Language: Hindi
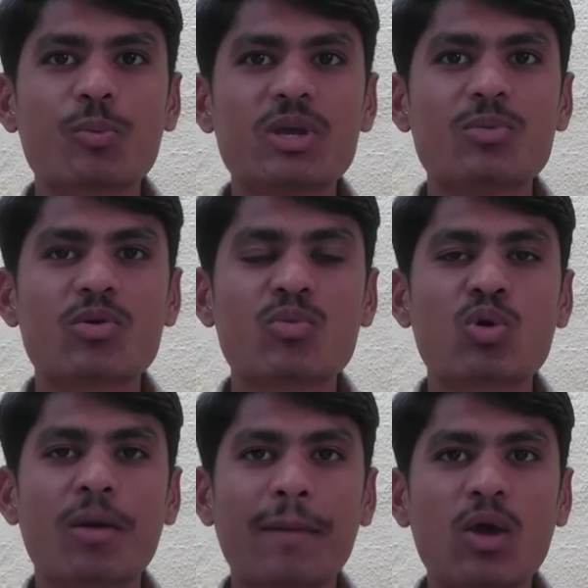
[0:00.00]
पे ये प्रोमो
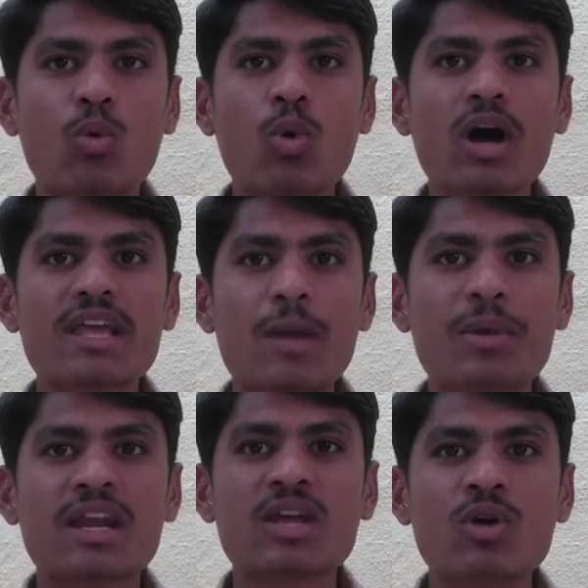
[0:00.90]
कोड अप्लाई हुआ या
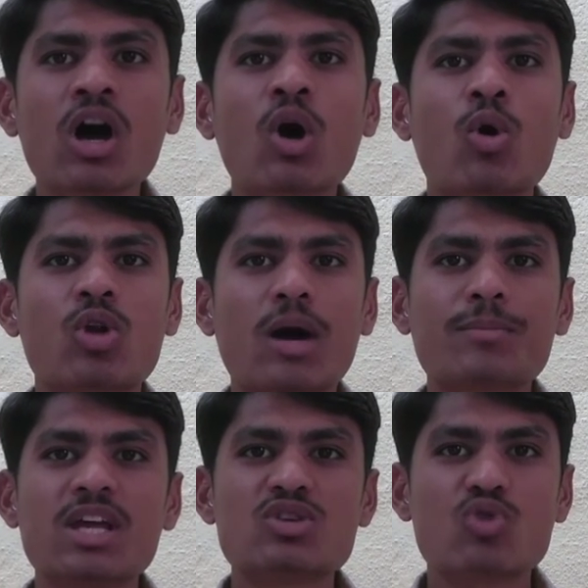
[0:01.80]
फिर नहीं हुआ और
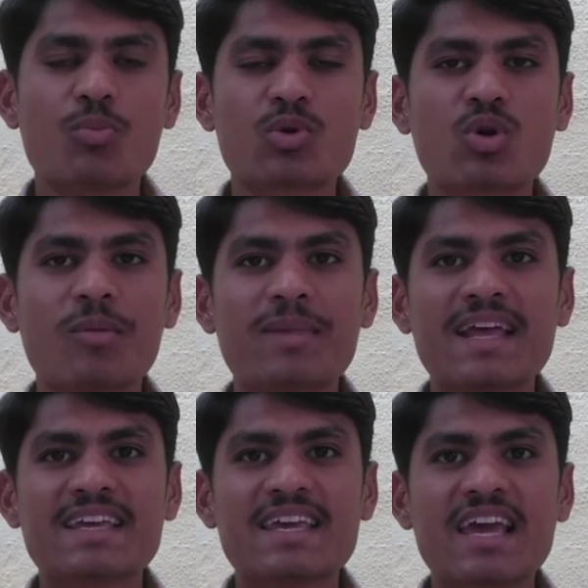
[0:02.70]
आपने इस ऑफर को अप्लाई
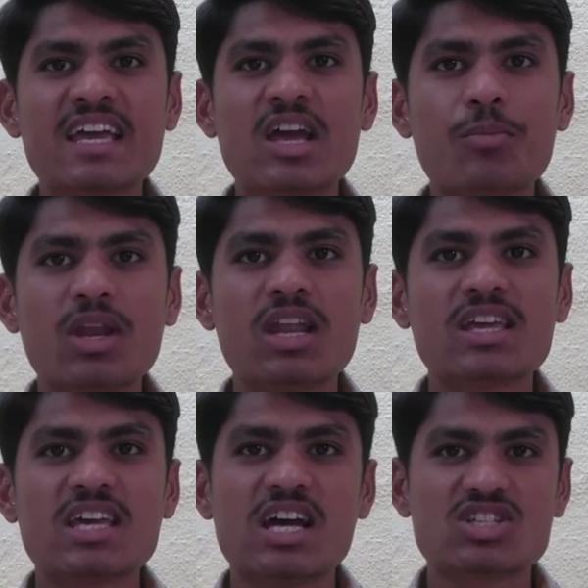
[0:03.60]
किया या फिर नहीं
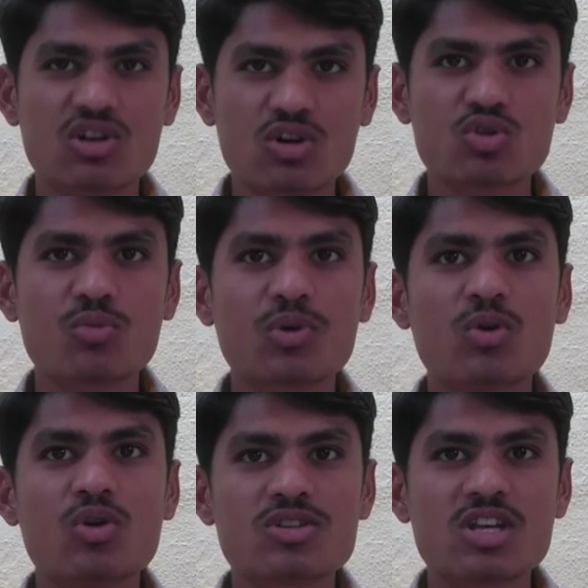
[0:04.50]
किया ऐसा करता तो आपकी
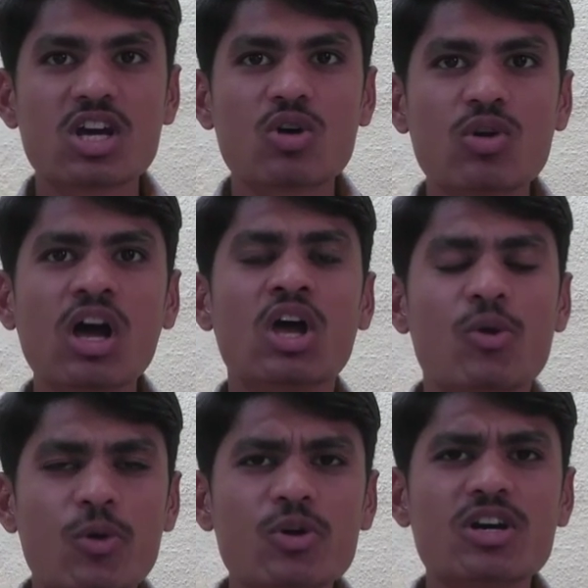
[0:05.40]
वीडियो अच्छा लगा होगा
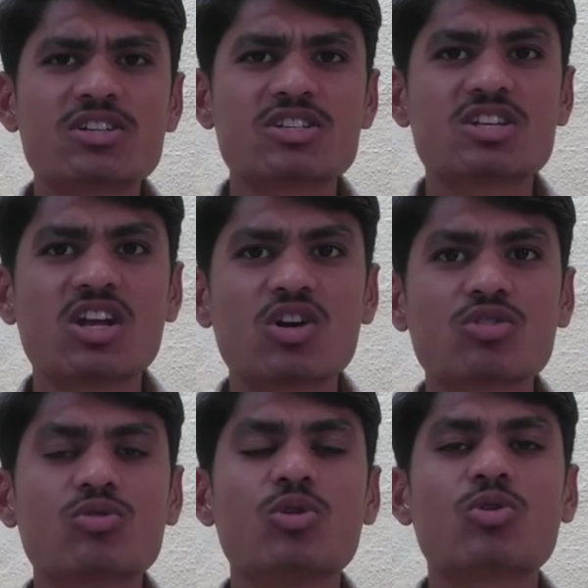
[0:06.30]
वीडियो अगर अच्छा लगा होगा
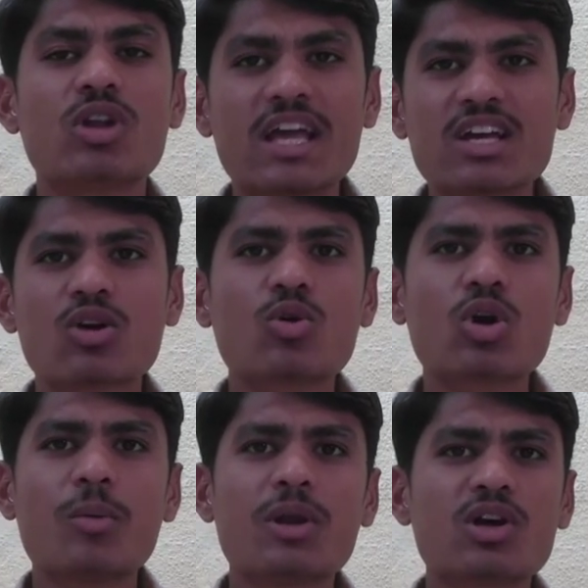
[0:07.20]
तो वीडियो को लाइक करो
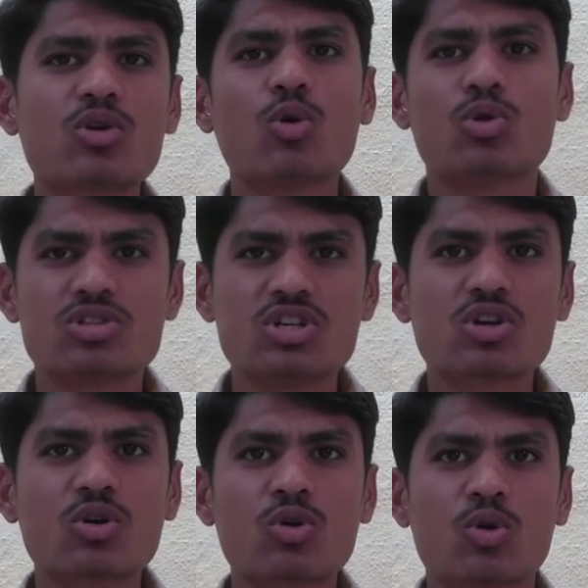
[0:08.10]
कमेंट करो और
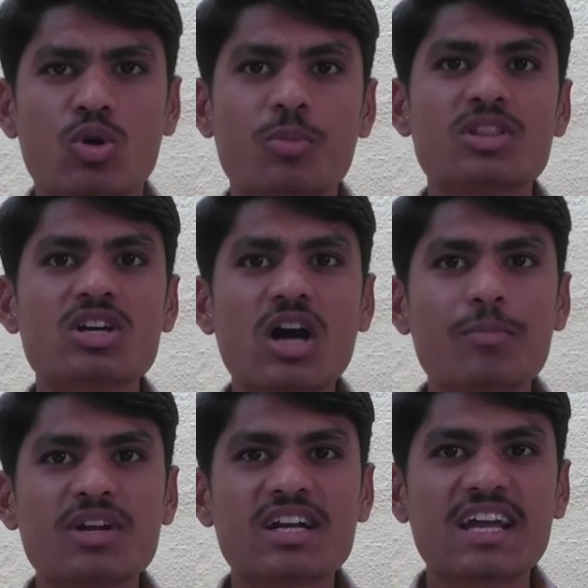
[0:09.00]
शेयर करो और अभी तक
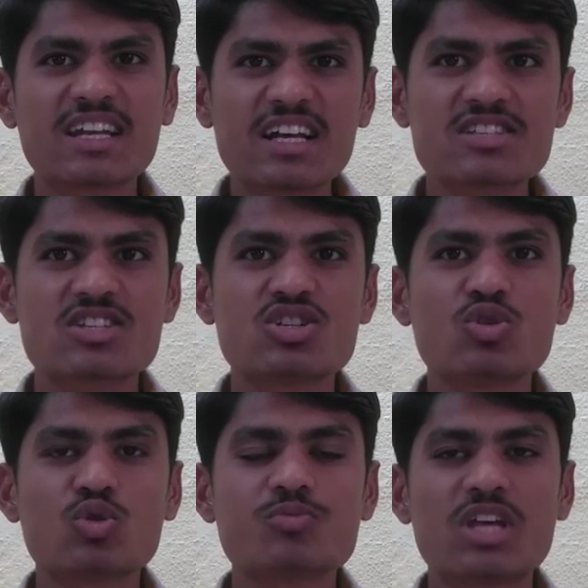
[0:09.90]
आपने टेक्निकल सचिन
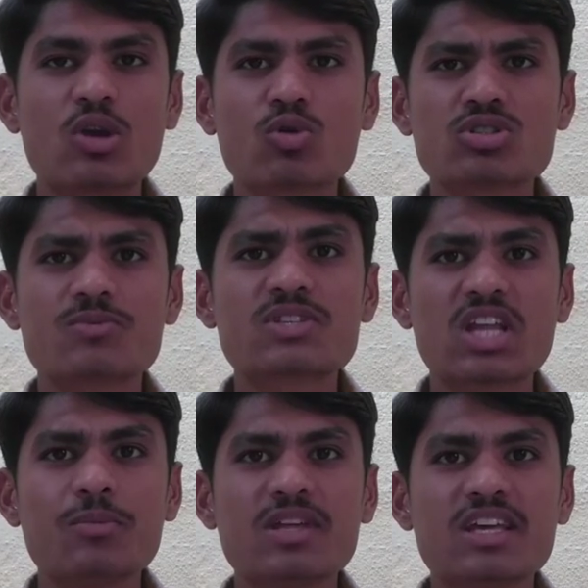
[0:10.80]
यूट्यूब चैनल को
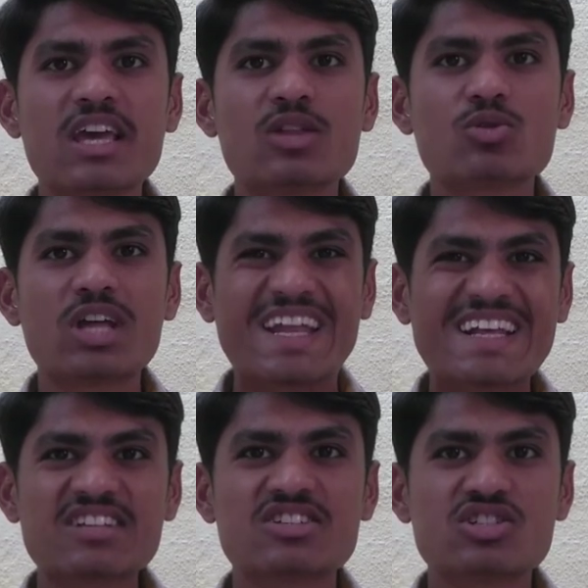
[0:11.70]
सब्सक्राइब नहीं किया तो
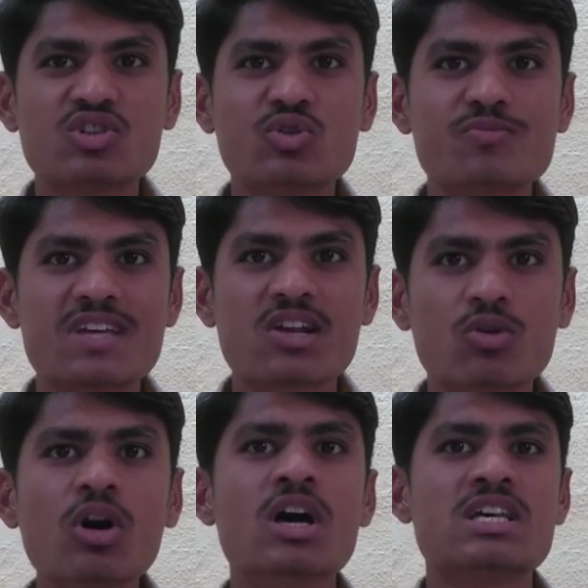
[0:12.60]
टेक्निकल सचिन यूट्यूब चैनल
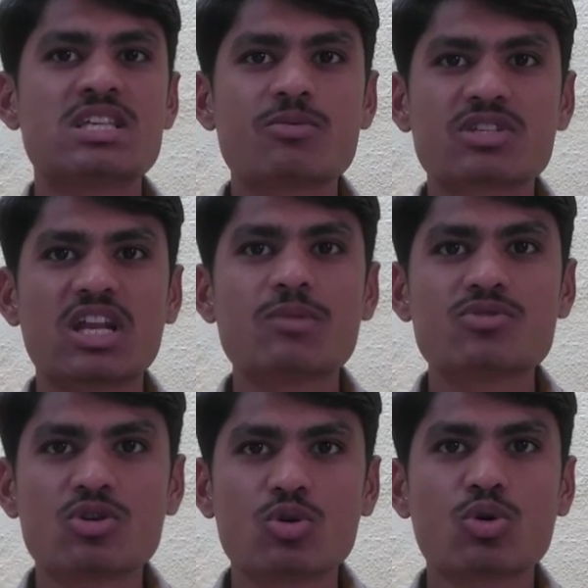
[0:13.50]
को सब्सक्राइब
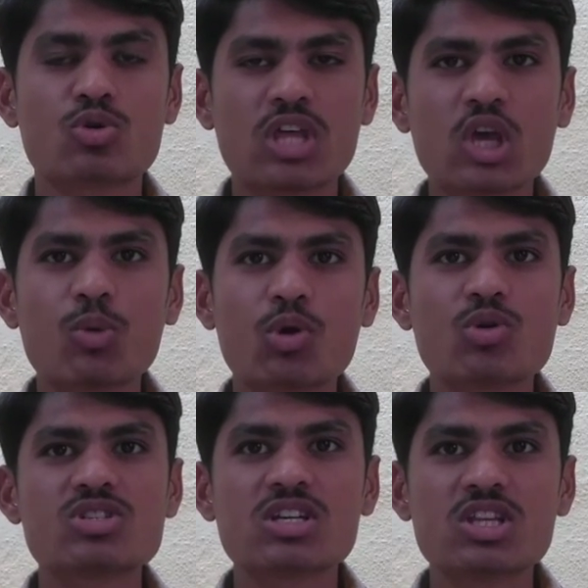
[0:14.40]
जरूर करो थैंक यू फॉर
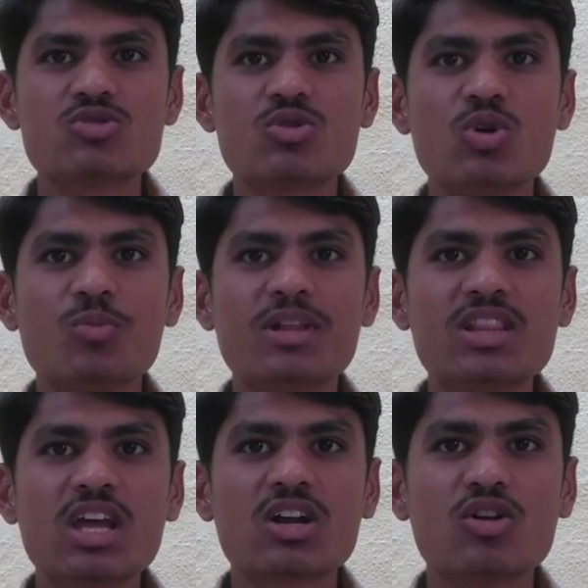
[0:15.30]
वॉचिंग दिस वीडियो
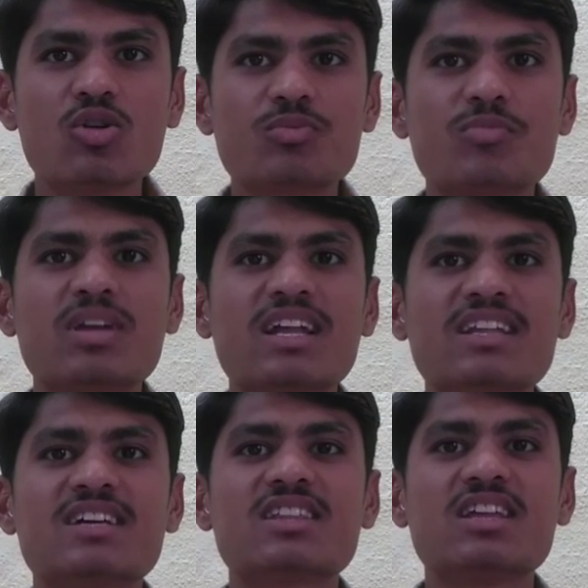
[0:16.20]
मिलते हैं
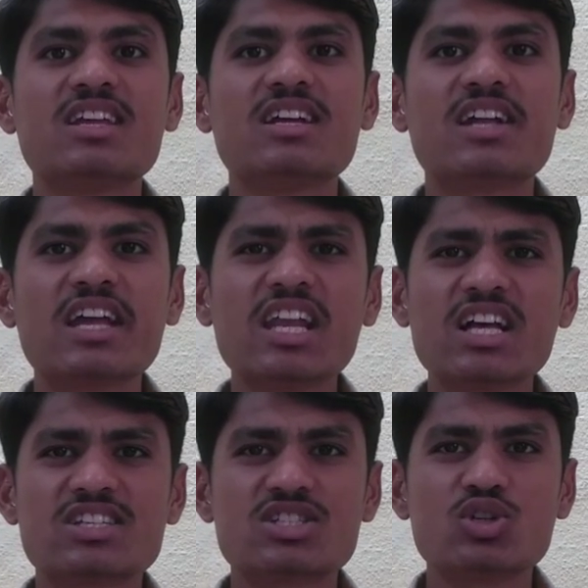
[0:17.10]
देखते रहिए
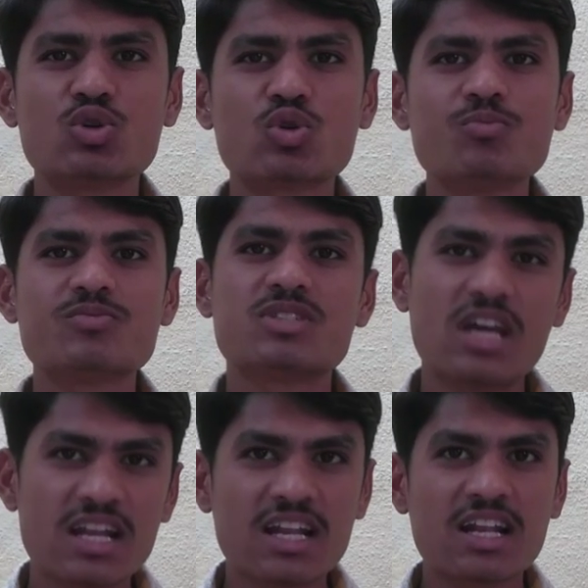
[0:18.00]
टेक्निकल सचिन यूट्यूब
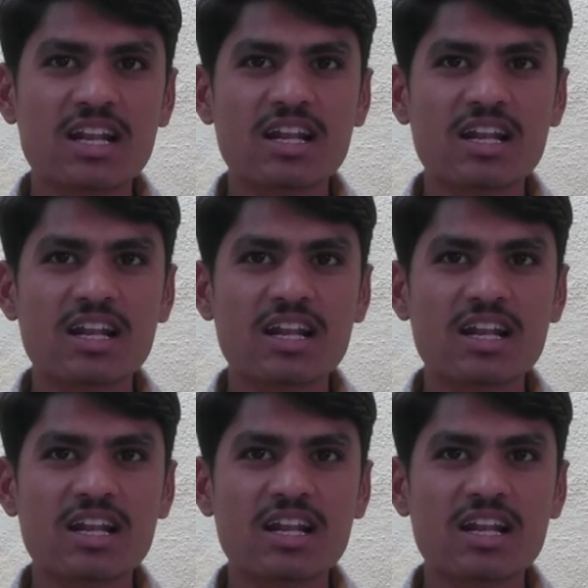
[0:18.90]
चैनल